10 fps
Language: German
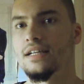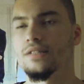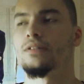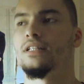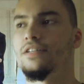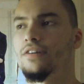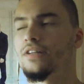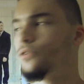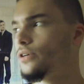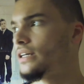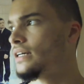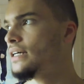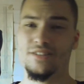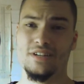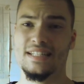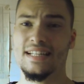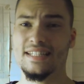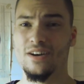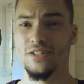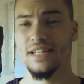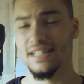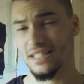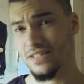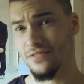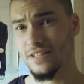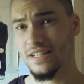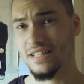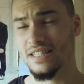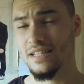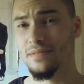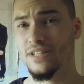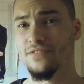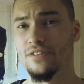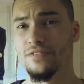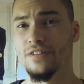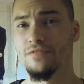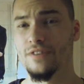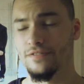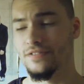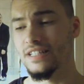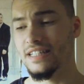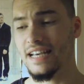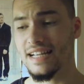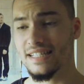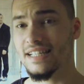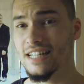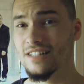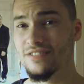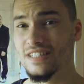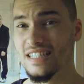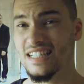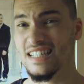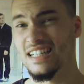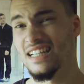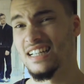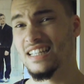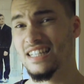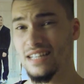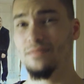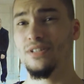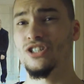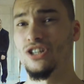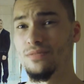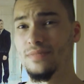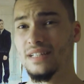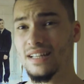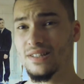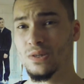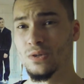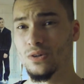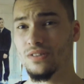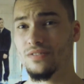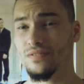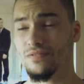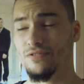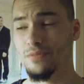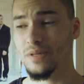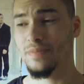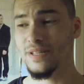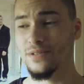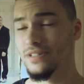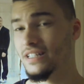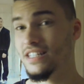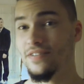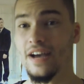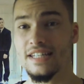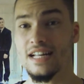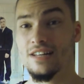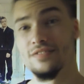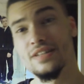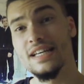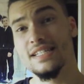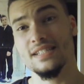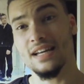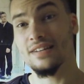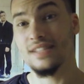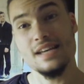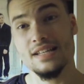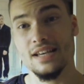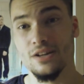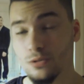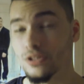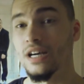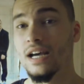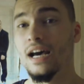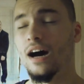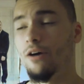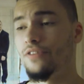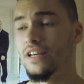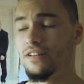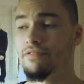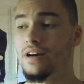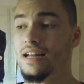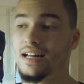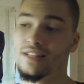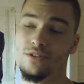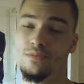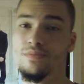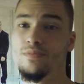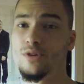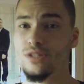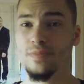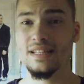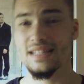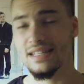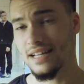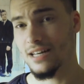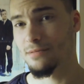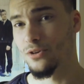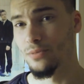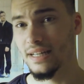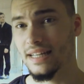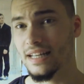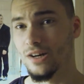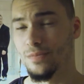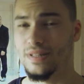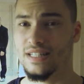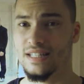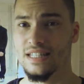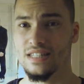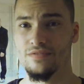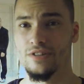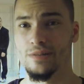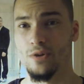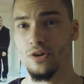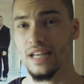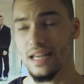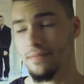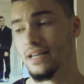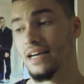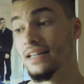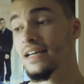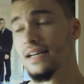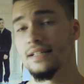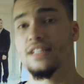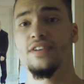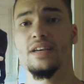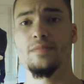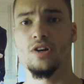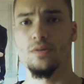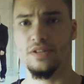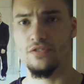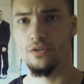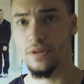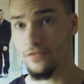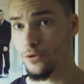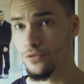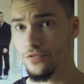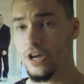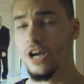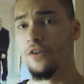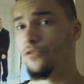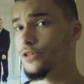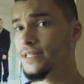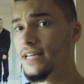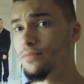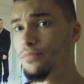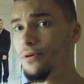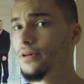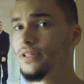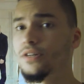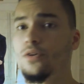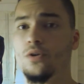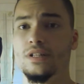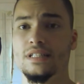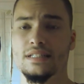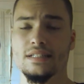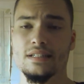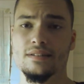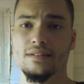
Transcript: die da so geliefert wurde. Also das letzte Haus links ist, finde ich, ziemlich 50-50. Die erste Hälfte ist ziemlich schlimm mit anzugucken. Für mich persönlich die zweite Hälfte ist dann sehr, sehr gut. Auf jeden Fall. Also muss man sich selber überlegen, ob man sich diesen Film noch geben kann. Deswegen bekommt er von mir 5 von 10 Punkten und äh,